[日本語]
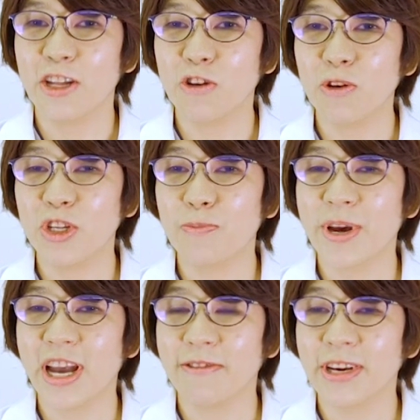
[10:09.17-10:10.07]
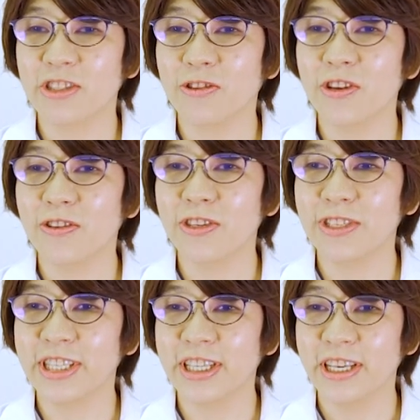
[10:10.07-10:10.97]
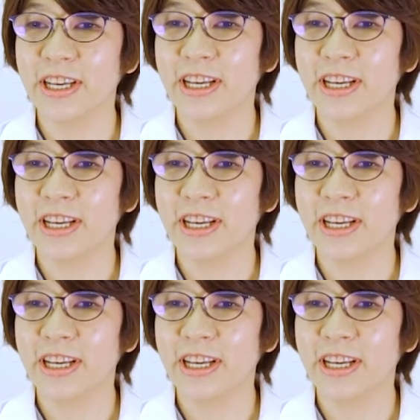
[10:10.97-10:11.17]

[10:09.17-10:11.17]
当院の場合は食欲不振、